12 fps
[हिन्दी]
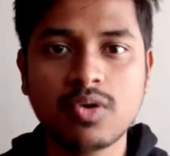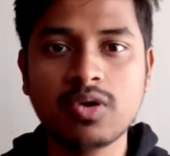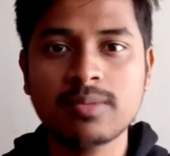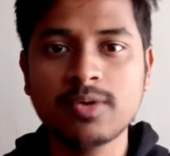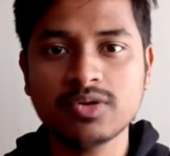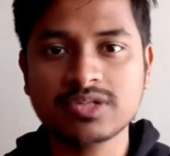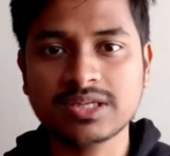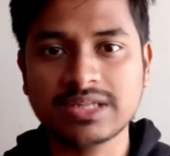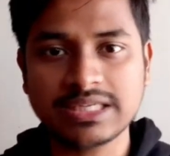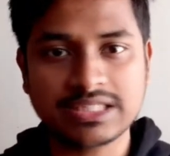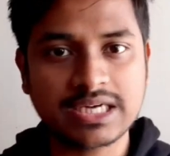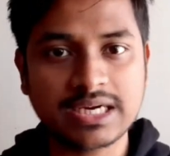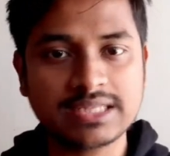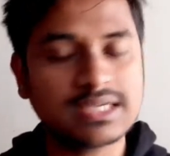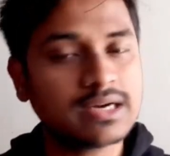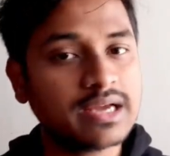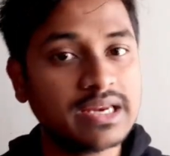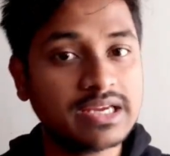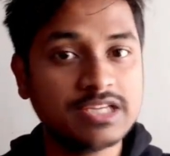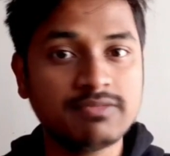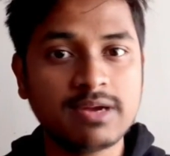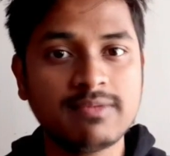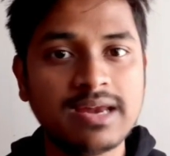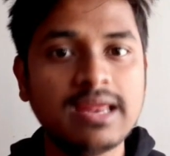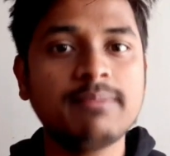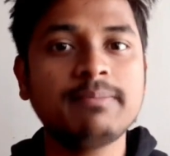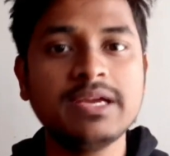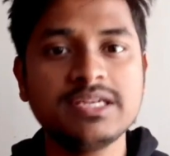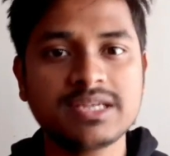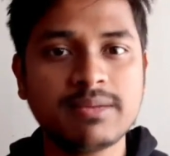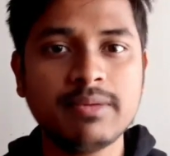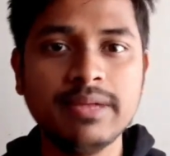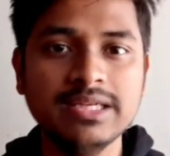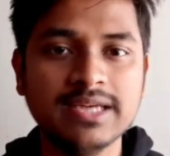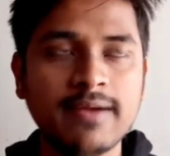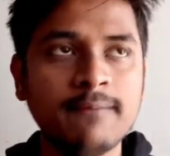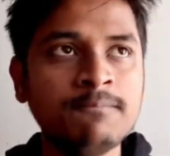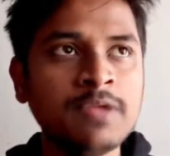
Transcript: और भी हो सकता है अच्छा खासा एंगेजमेंट वाले पेजेस हमें मिल जाए